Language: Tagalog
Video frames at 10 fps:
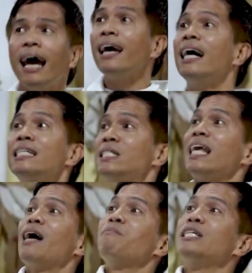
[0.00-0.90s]
Eh,
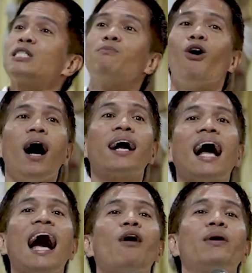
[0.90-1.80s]
sila mismo ang
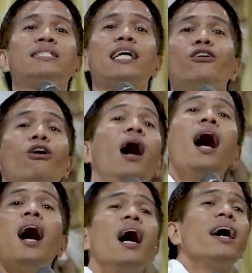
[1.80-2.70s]
kakaway sa'yo.
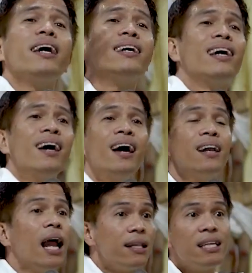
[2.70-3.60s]
Ay,
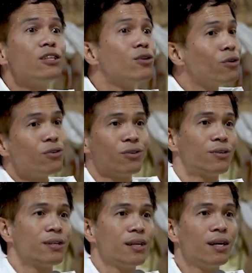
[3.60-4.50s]
Nandito ako.
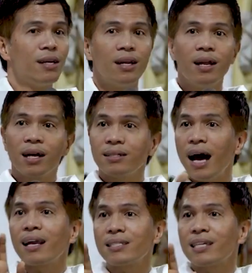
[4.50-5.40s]

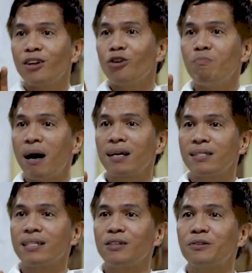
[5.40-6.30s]
Nagdarasal ako para
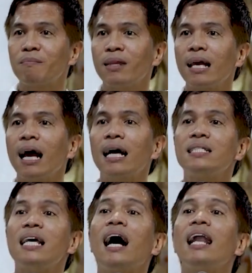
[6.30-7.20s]
sa iyo.
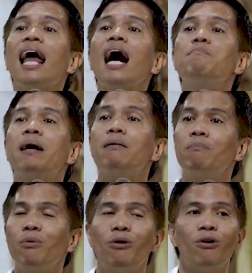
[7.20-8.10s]
Kasi ang laban
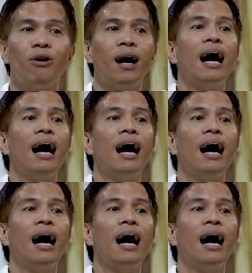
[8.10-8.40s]
mo,